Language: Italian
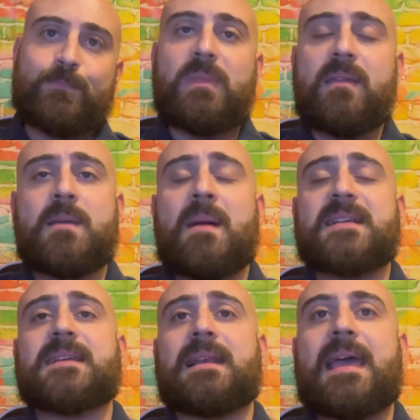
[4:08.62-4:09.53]
di
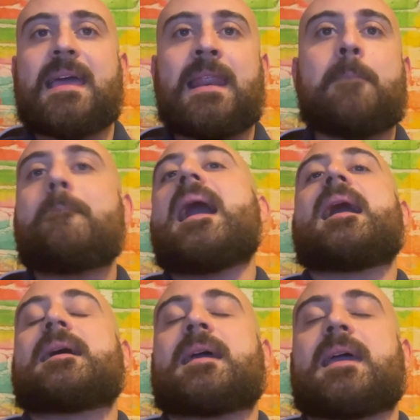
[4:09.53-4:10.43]
Max Allegri, ma
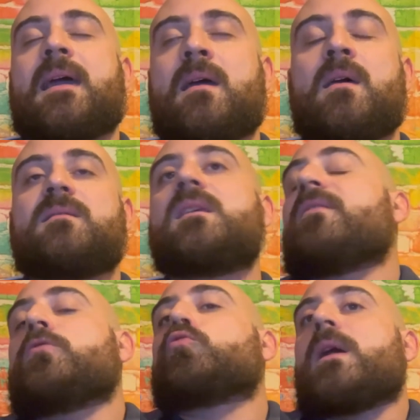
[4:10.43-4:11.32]
anche di
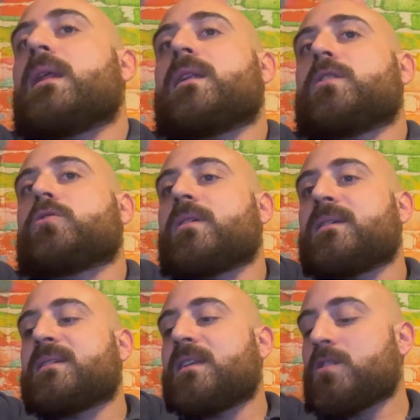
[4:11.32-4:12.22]
eventuali allenatori
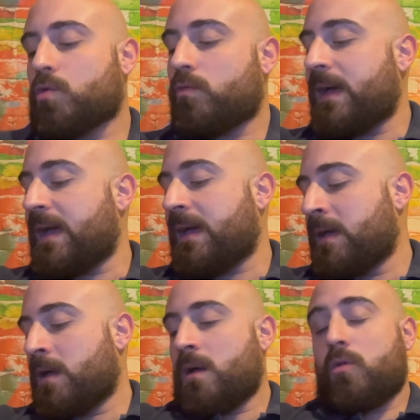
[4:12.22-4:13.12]
se la Juve
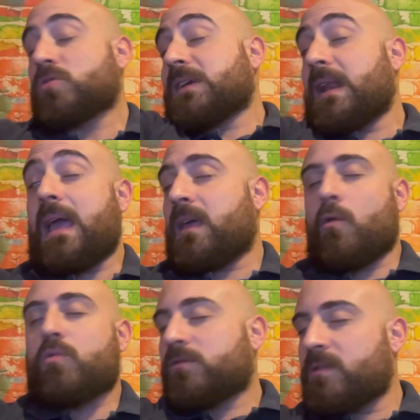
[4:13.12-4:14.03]
o se Allegri
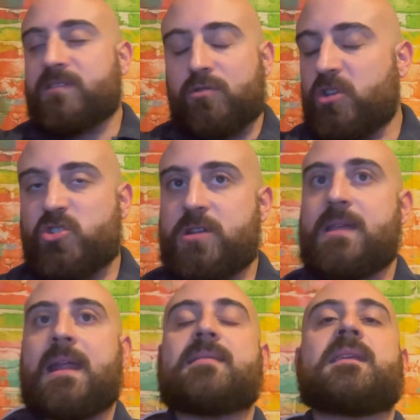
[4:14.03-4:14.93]
comunque dovessero
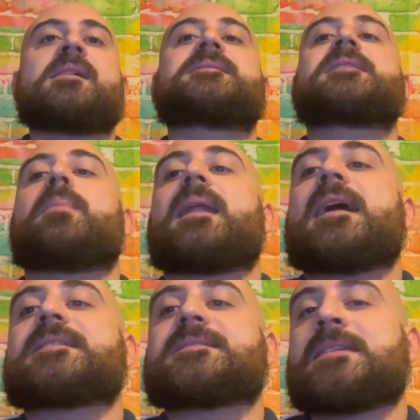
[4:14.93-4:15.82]
decidere di
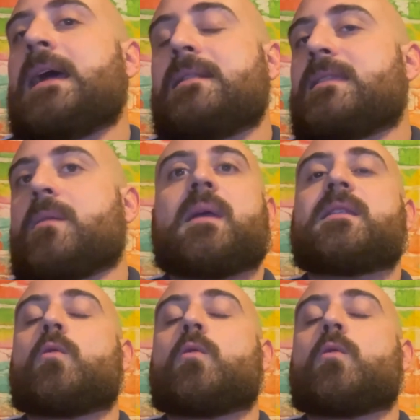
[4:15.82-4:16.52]
separarsi al termine di